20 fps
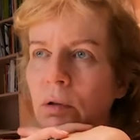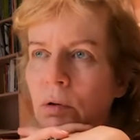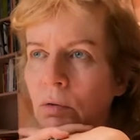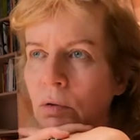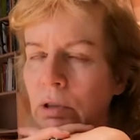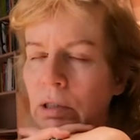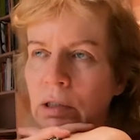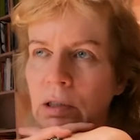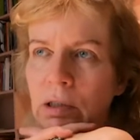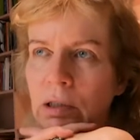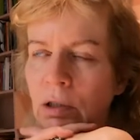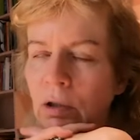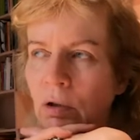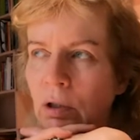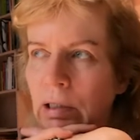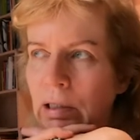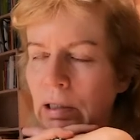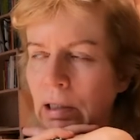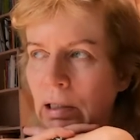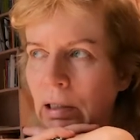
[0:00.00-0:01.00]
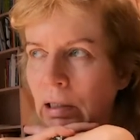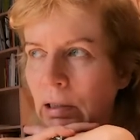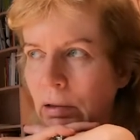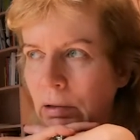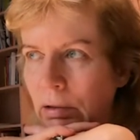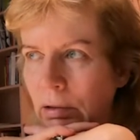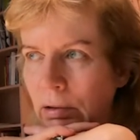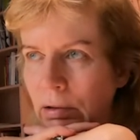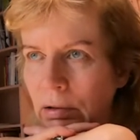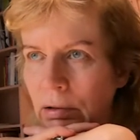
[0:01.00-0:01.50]
Und das ist ja auch ideal,
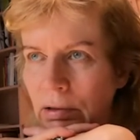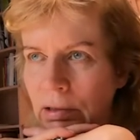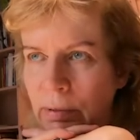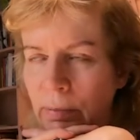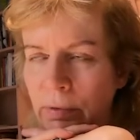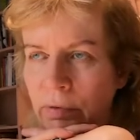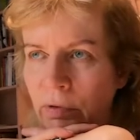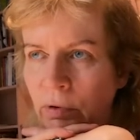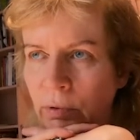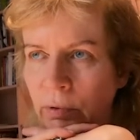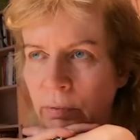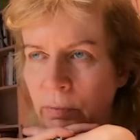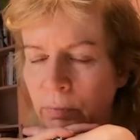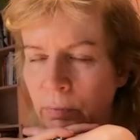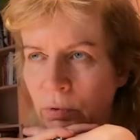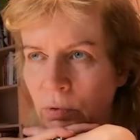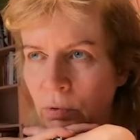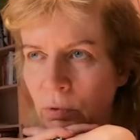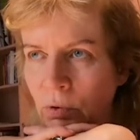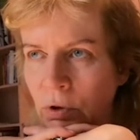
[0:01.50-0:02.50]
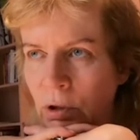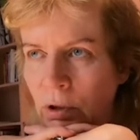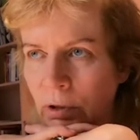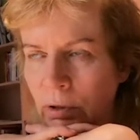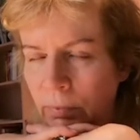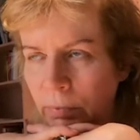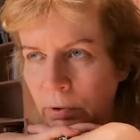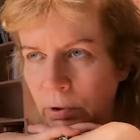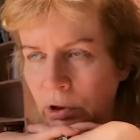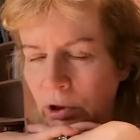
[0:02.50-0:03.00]
ne? Also für
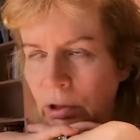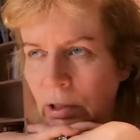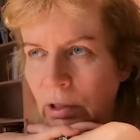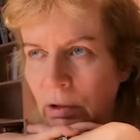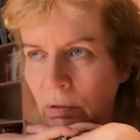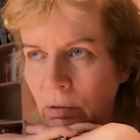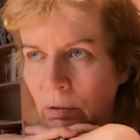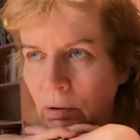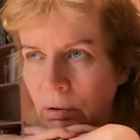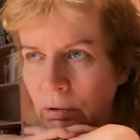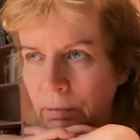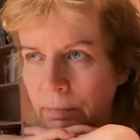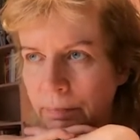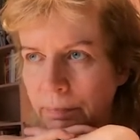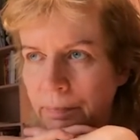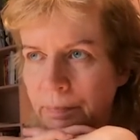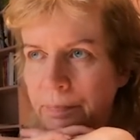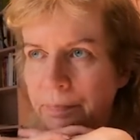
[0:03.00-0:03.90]
Besucherbeschränkungen